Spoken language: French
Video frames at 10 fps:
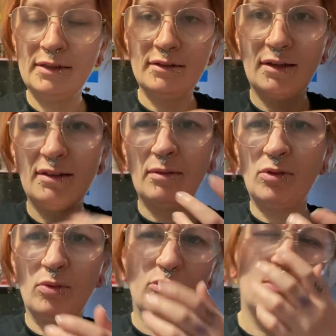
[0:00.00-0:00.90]
7
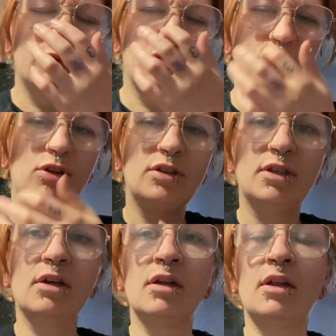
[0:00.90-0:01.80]
septembre, c'est chiant à
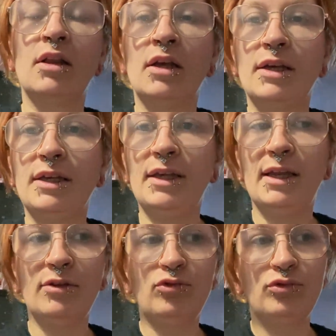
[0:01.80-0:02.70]
dire.
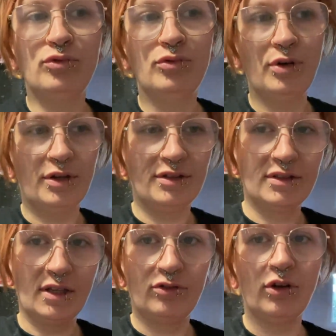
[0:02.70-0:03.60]
Il est du coup
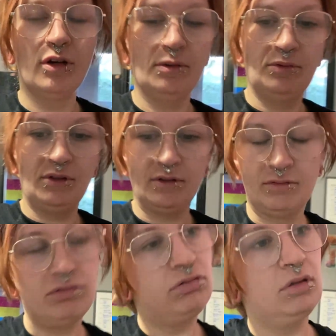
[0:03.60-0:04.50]
7h. Euh, Putain,
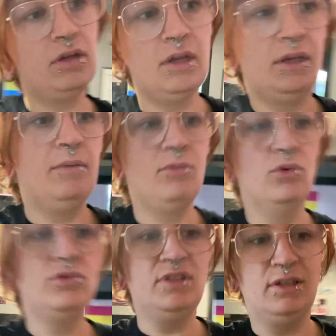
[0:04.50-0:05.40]

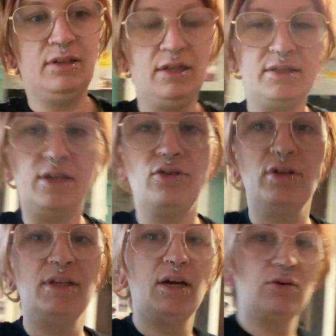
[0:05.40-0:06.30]
beaucoup de 7. Il est
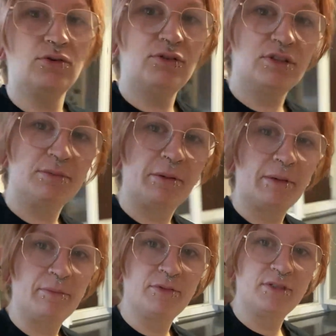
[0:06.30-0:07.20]
7h40. J'ai
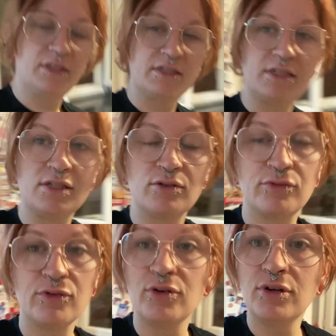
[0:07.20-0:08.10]
prévu le petit déj des
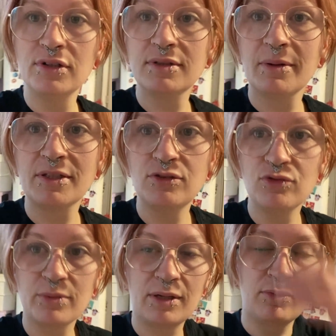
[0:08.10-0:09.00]
enfants. C'est parti,
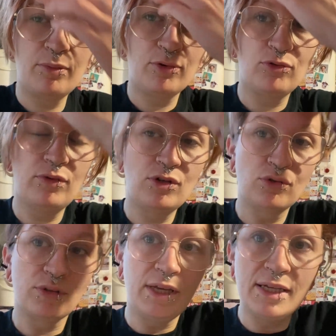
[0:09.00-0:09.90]
vous emmène avec moi pour une nouvelle
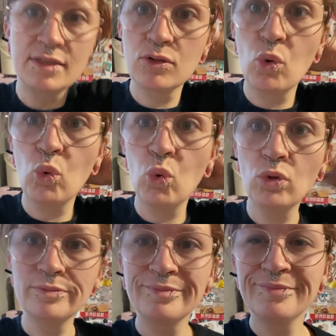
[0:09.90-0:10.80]
journée. Let's go!